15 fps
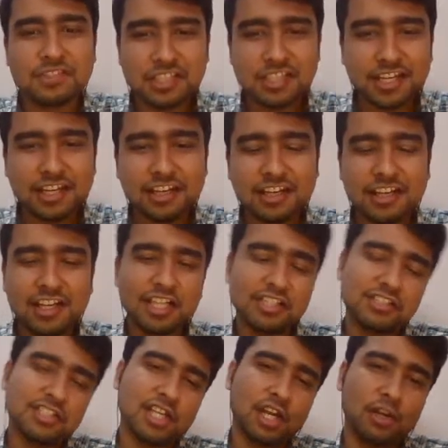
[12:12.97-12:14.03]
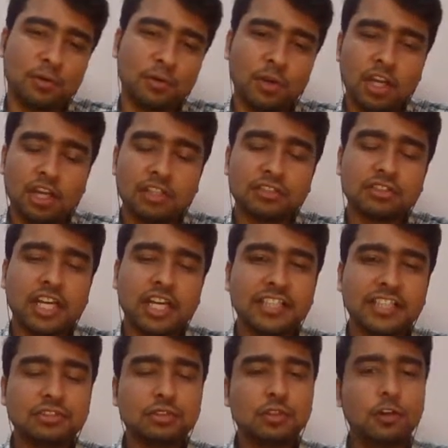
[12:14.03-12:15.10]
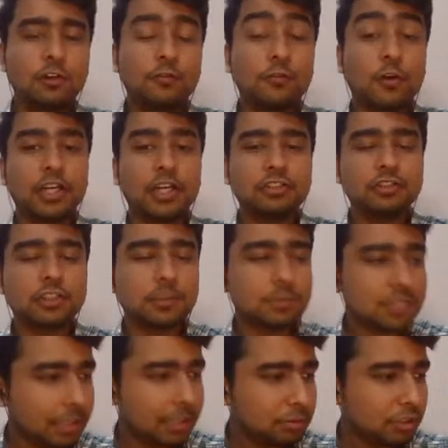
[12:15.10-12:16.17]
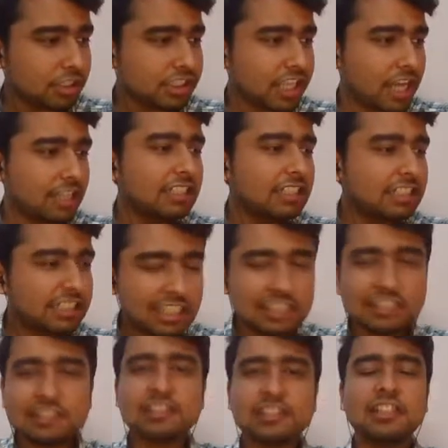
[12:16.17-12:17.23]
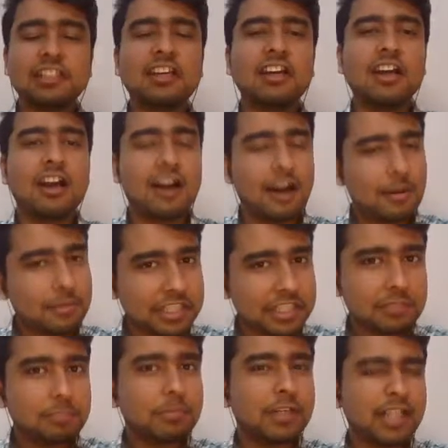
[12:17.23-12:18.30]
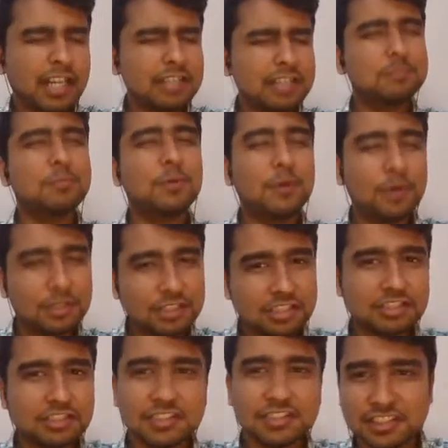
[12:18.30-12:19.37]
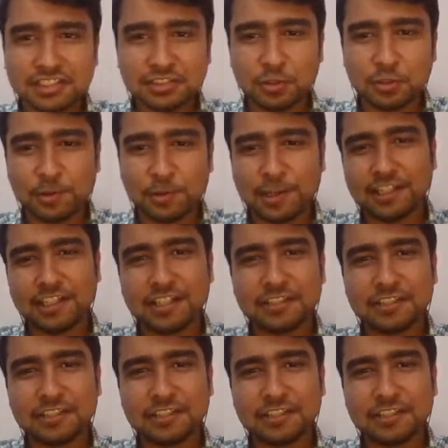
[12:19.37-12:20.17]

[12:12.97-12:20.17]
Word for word: ठीक है चलो सो गाइज डोंट फॉकेट टू सब्सक्राइब टू अवर चैनल कल से हमारी पढ़ाई बहुत अच्छे तरीके से होने वाली